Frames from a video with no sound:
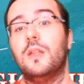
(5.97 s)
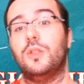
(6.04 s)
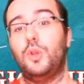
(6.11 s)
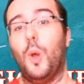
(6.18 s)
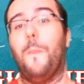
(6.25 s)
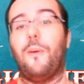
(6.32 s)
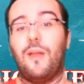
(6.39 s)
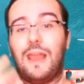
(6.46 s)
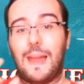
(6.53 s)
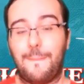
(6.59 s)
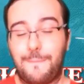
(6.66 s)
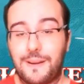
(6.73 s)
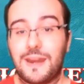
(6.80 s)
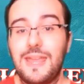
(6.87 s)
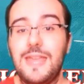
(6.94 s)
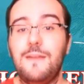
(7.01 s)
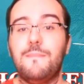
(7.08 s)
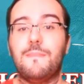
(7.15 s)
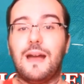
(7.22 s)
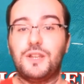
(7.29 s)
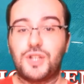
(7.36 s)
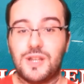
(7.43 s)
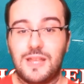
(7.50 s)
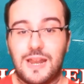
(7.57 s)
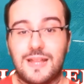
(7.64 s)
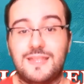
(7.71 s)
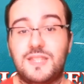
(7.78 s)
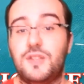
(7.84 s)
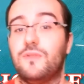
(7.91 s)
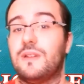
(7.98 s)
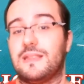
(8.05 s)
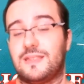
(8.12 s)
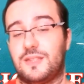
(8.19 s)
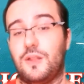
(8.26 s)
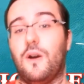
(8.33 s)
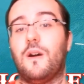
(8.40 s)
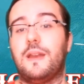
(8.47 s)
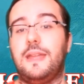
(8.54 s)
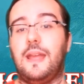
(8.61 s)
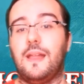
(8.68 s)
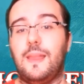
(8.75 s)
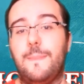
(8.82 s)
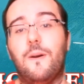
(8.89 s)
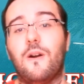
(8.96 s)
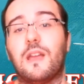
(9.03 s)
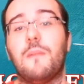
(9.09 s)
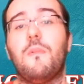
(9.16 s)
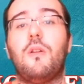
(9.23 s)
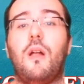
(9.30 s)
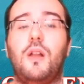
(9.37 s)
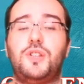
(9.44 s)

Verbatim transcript: Dopo la prima generazione storica di Pokémon,